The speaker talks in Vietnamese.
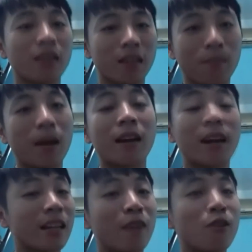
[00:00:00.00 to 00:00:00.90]
mà
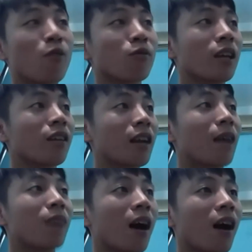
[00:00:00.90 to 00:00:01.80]
nền giáo dục thì nó nằm
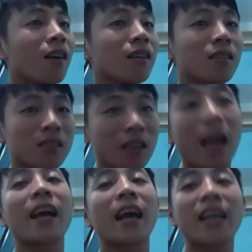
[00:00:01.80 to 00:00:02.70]
ở kể
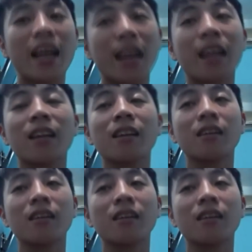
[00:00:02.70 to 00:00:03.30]
cả gia đình